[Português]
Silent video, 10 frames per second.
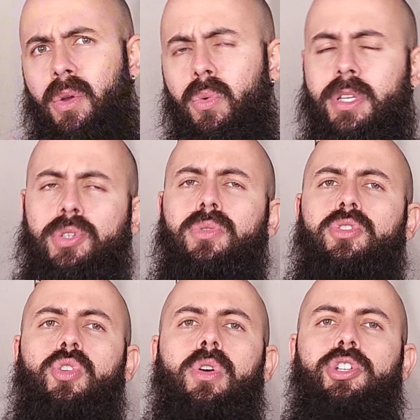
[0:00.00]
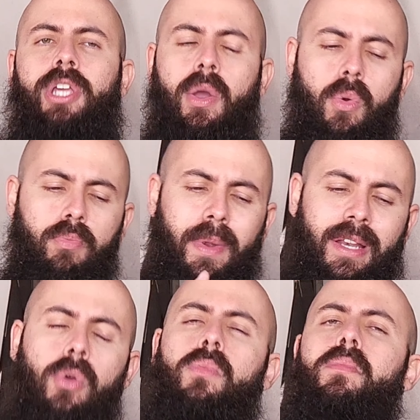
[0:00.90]
O assunto de hoje é como
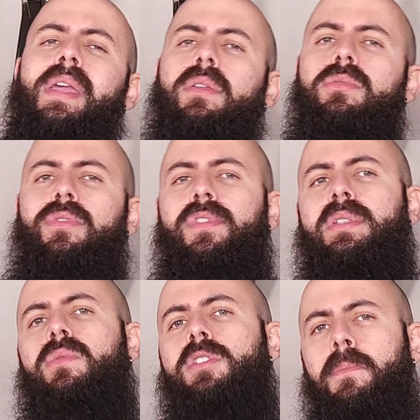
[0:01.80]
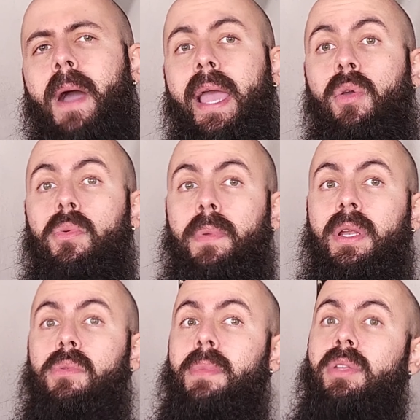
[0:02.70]
perder o medo de fazer o sparring, como
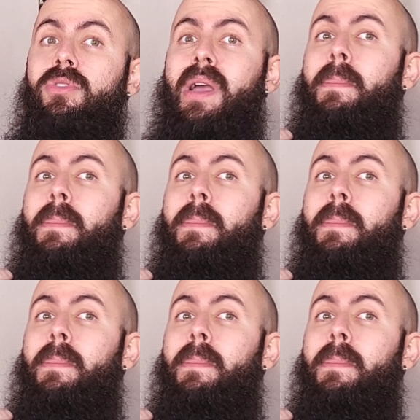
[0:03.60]
perder o medo de